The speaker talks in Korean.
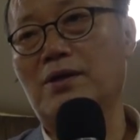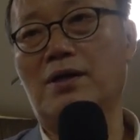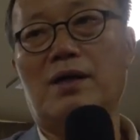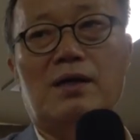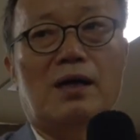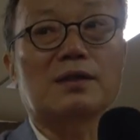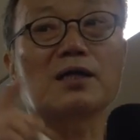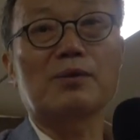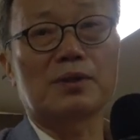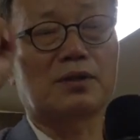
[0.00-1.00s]
예, 한
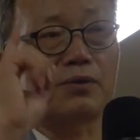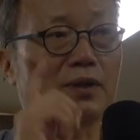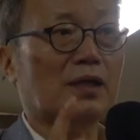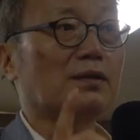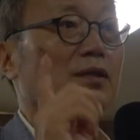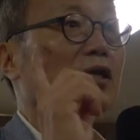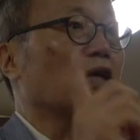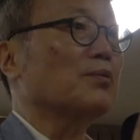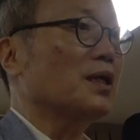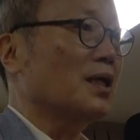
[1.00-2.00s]
사람이 더라고 근데 그
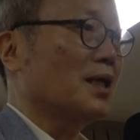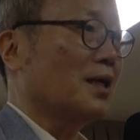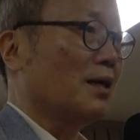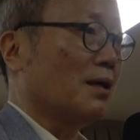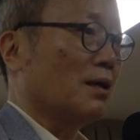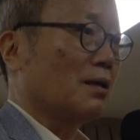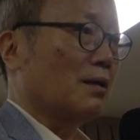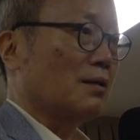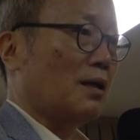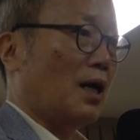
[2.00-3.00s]
사람이
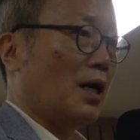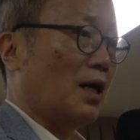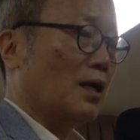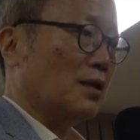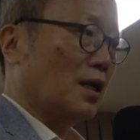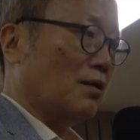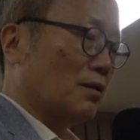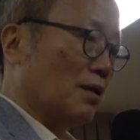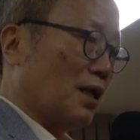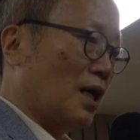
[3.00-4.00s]
나한테
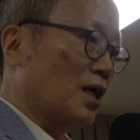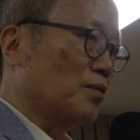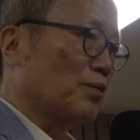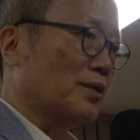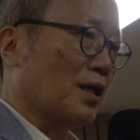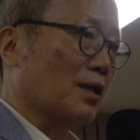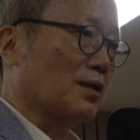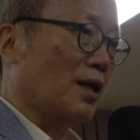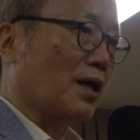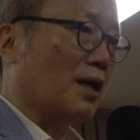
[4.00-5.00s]
어떤 칼럼을
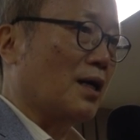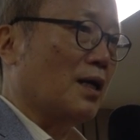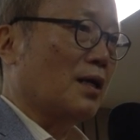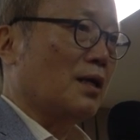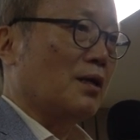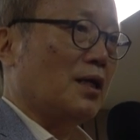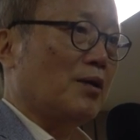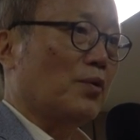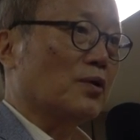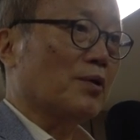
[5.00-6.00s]
부탁할 때
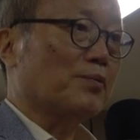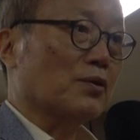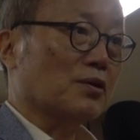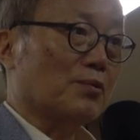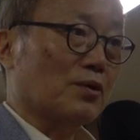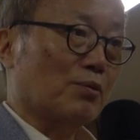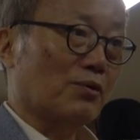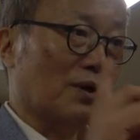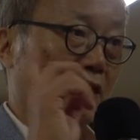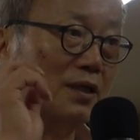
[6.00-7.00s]
이 모던 포스트 모던
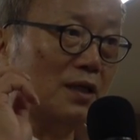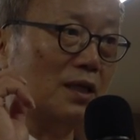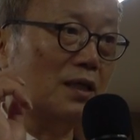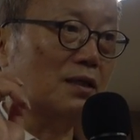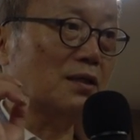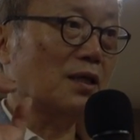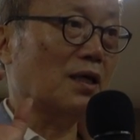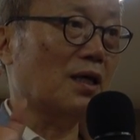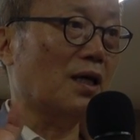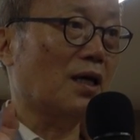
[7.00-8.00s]
문화 읽기 이
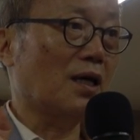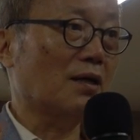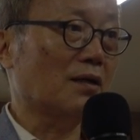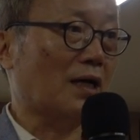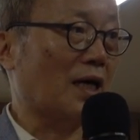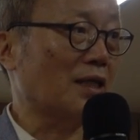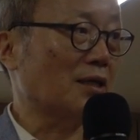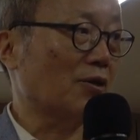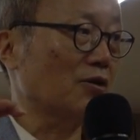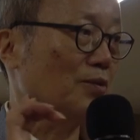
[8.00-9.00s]
책의 강의
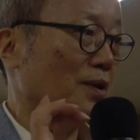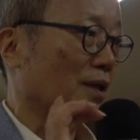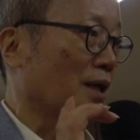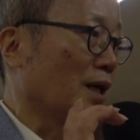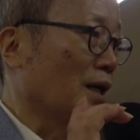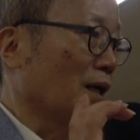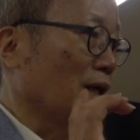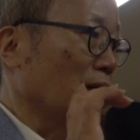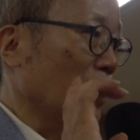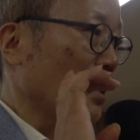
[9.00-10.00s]
자료집을
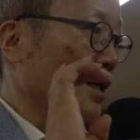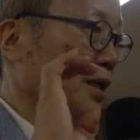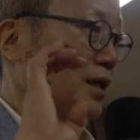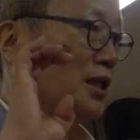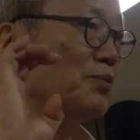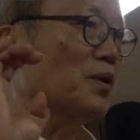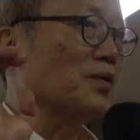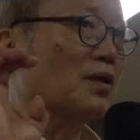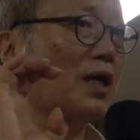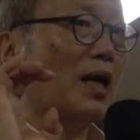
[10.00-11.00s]
20년
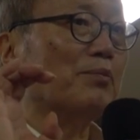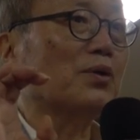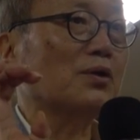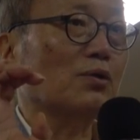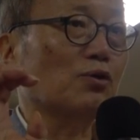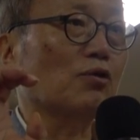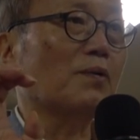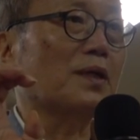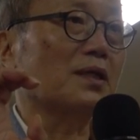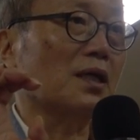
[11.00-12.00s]
예, 넘게 안 버리고
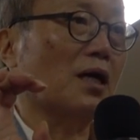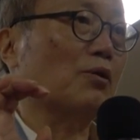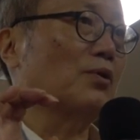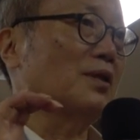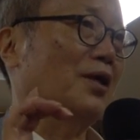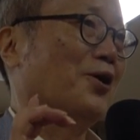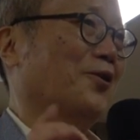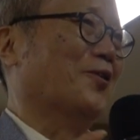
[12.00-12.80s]
졸업했는데 갖고 있대요.